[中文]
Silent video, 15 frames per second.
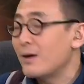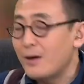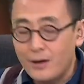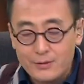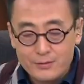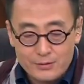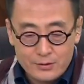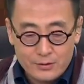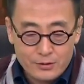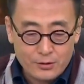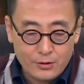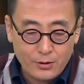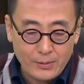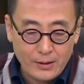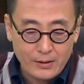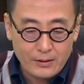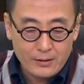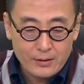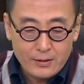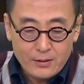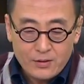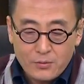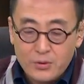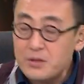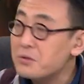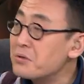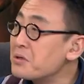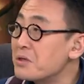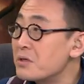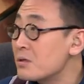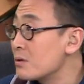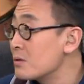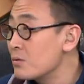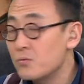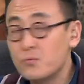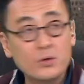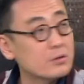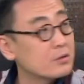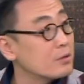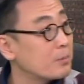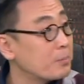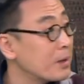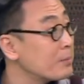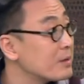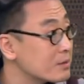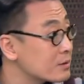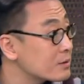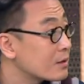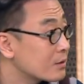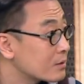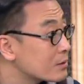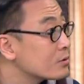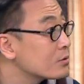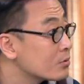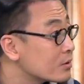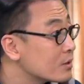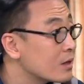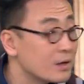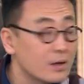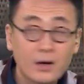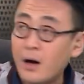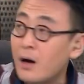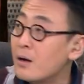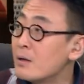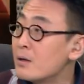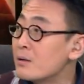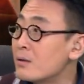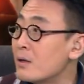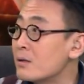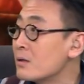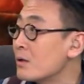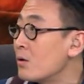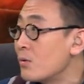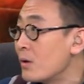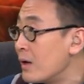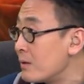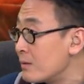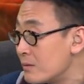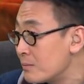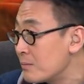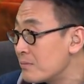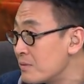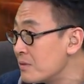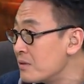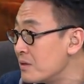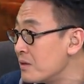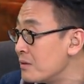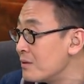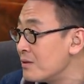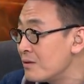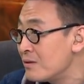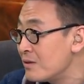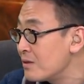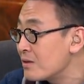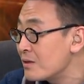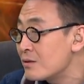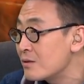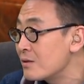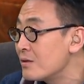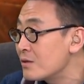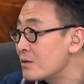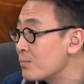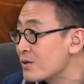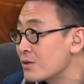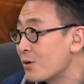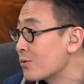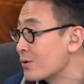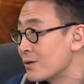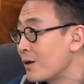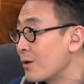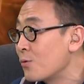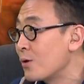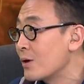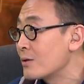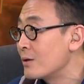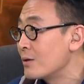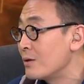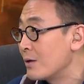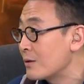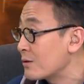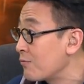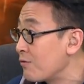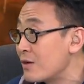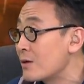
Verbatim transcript: 吗？我跟你说，甚至我知道拍卖市场上就有那个，但是后来。你你你你真是你这么招惹当官的也是非常不智的，